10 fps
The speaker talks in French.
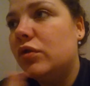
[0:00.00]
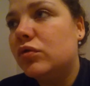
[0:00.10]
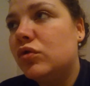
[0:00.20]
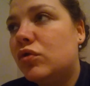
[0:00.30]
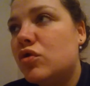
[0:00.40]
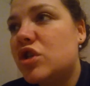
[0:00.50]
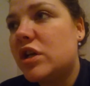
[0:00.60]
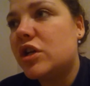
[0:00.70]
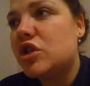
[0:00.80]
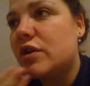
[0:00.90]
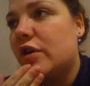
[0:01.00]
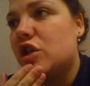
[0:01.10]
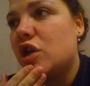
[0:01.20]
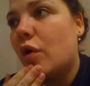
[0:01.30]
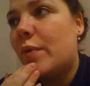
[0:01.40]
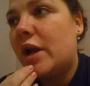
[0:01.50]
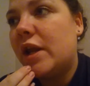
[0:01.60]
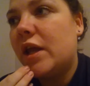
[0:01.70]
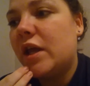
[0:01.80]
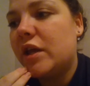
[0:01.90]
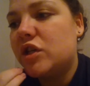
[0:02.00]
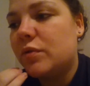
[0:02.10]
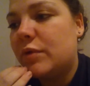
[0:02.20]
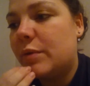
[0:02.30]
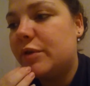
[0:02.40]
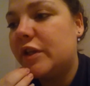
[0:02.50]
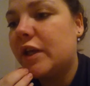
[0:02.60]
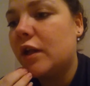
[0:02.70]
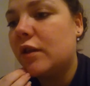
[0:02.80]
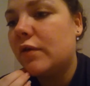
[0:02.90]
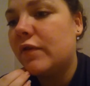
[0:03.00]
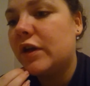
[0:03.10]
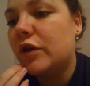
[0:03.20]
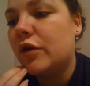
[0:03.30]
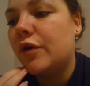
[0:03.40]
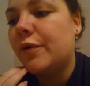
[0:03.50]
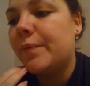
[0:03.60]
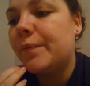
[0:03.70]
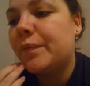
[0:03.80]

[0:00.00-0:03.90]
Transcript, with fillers: Donc du coup, j'ai emballé et j'ai mis la petite carte avec euh,